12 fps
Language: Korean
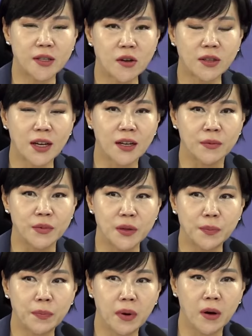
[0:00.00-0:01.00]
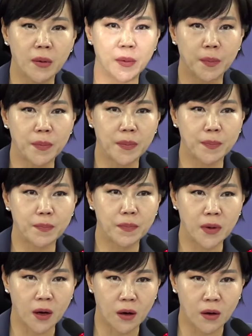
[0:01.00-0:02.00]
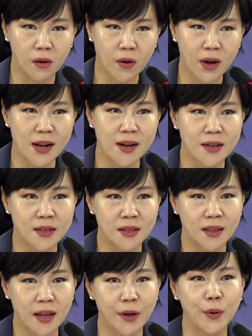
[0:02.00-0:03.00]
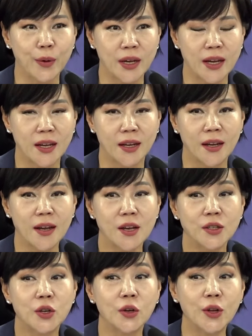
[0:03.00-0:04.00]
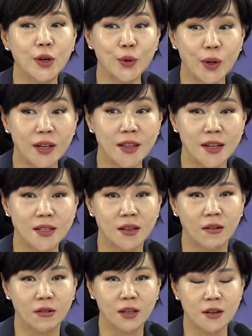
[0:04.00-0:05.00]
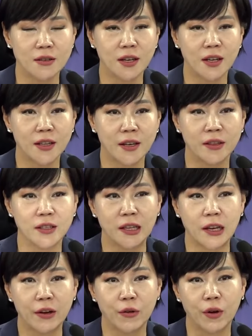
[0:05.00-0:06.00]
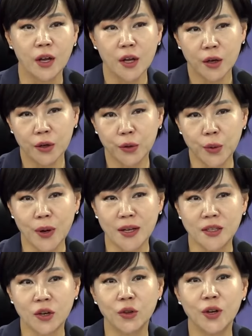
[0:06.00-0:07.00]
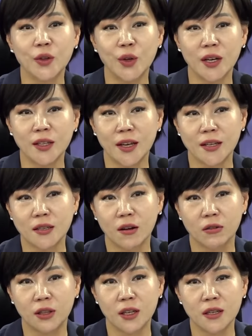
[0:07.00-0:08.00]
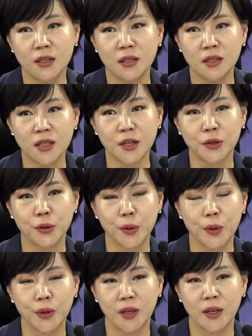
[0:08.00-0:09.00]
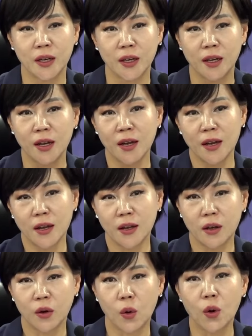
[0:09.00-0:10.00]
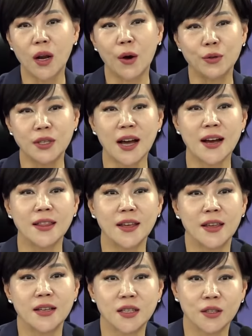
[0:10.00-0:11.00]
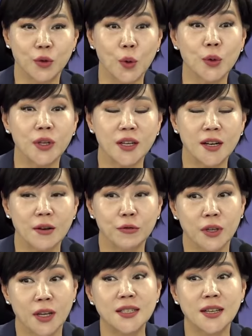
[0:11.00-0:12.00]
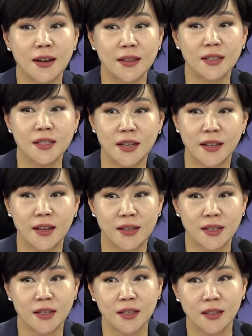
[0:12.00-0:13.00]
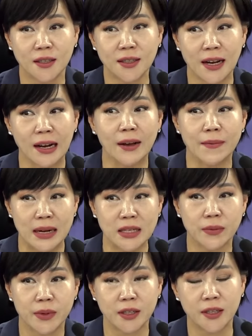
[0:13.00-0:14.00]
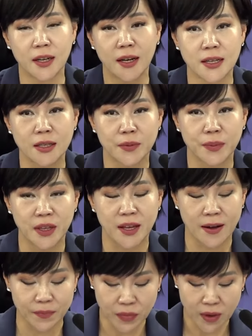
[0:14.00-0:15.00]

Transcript: 청탁금지법 어, 관련 내용이 전원위원회에서 결정이 됐는데요. 그동안 전원위원회에서 어떤 식으로 이 올라온 사안에 대해서 논의를 하고 결정하는지에 대해서 잠깐 말씀을 드리겠습니다.